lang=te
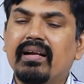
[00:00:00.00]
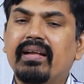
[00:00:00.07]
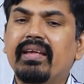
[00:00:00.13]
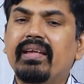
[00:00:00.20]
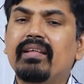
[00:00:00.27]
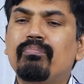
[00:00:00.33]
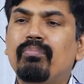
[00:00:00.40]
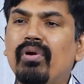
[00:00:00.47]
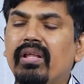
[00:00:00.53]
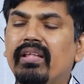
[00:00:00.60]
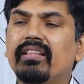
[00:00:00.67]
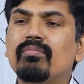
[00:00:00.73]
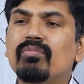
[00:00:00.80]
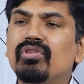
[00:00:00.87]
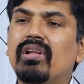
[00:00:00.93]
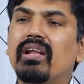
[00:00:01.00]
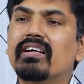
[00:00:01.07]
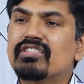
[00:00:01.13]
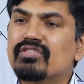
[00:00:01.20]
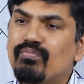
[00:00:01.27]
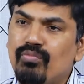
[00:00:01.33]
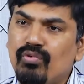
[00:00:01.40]
అంటే ఇప్పుడు ఇంత
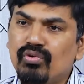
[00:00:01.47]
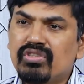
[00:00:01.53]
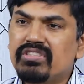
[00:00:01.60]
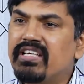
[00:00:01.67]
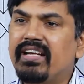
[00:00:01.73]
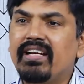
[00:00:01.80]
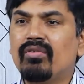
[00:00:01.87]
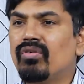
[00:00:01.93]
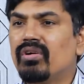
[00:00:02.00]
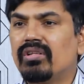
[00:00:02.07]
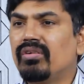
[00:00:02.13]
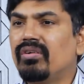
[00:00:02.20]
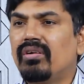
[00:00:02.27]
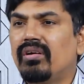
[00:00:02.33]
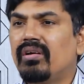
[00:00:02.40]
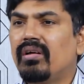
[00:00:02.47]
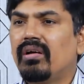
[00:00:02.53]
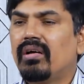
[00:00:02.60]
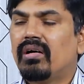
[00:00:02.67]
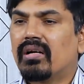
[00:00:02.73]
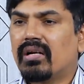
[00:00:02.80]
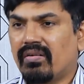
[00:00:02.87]
ముందులాగా స్మూత్ జర్నీ ఉండదు
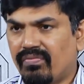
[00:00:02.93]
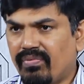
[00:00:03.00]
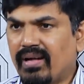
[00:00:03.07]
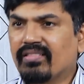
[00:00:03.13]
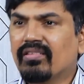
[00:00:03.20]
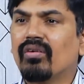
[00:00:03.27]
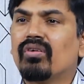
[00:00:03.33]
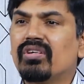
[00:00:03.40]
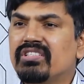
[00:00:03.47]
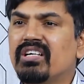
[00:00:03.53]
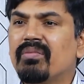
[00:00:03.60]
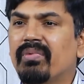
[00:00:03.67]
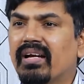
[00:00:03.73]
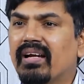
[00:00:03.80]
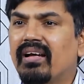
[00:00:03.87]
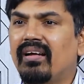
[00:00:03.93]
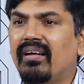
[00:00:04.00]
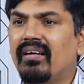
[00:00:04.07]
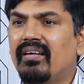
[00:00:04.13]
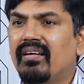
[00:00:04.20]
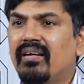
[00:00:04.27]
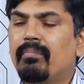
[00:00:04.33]
రఫ్ లోకి వచ్చామంగా
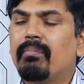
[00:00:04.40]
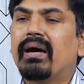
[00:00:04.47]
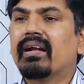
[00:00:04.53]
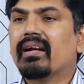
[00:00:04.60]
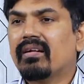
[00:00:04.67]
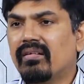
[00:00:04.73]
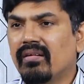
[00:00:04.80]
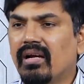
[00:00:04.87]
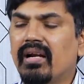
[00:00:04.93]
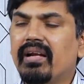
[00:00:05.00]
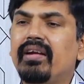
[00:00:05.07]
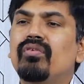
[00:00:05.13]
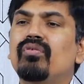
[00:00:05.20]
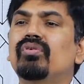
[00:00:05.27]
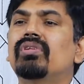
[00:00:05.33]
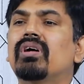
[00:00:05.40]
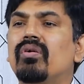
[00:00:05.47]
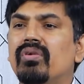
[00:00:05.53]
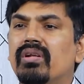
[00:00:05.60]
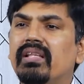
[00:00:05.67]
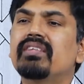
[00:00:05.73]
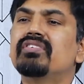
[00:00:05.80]
మార్కెట్ అటు ఇటు ఊగుతా
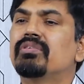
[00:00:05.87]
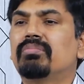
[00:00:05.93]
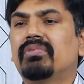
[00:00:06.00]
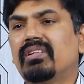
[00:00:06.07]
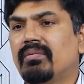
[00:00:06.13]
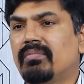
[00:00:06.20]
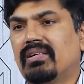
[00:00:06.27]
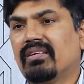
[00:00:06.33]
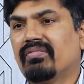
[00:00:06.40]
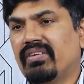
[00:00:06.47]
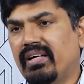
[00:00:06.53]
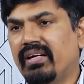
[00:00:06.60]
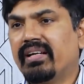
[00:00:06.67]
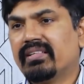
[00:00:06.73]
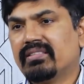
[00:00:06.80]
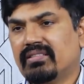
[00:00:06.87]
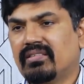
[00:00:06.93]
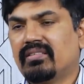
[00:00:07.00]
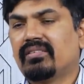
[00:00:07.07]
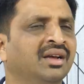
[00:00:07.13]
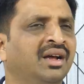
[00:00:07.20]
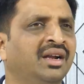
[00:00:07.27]
ఉంటది అని చెప్తుంది అనమాట ఫిర్ ఇండెక్స్
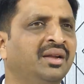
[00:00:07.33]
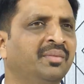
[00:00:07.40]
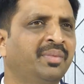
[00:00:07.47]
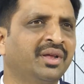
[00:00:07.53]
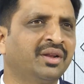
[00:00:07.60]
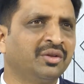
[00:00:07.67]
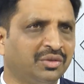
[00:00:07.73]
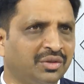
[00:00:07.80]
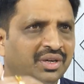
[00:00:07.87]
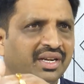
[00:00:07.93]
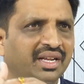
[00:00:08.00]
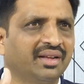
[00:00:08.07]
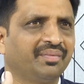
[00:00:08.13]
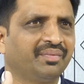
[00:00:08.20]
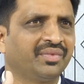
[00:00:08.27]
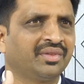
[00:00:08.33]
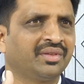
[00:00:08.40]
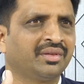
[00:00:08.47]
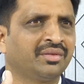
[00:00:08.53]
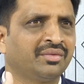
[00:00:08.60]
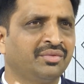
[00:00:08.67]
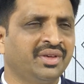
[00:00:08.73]
అంటే పెరుగుతుంటే
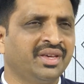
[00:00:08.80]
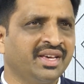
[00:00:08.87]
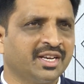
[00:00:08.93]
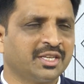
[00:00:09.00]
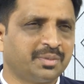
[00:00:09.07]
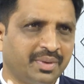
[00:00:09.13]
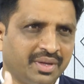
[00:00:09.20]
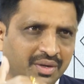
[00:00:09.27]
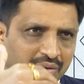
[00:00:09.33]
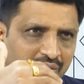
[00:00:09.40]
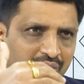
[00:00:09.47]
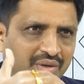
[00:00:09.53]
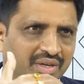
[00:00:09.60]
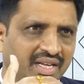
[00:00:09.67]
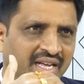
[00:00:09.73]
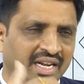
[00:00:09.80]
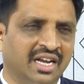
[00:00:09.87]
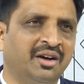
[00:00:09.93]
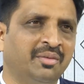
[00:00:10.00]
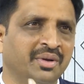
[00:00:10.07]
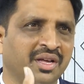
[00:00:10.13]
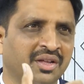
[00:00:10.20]
అవును విఎక్స్ పెరుగుతుంటే
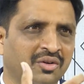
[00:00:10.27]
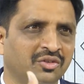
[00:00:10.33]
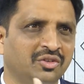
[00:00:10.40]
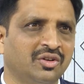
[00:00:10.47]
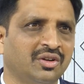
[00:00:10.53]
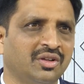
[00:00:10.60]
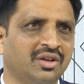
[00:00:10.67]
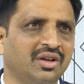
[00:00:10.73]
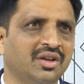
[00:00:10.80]
రాబోయే రోజుల్లో